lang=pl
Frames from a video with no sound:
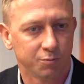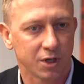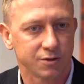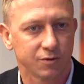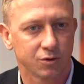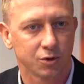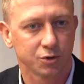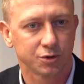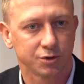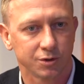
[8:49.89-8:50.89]
Plac
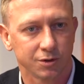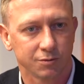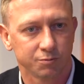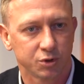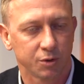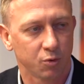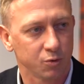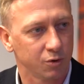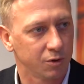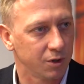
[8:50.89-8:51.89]
Wolności
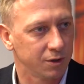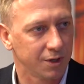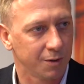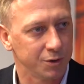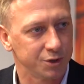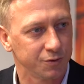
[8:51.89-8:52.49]
przepełniony kolendami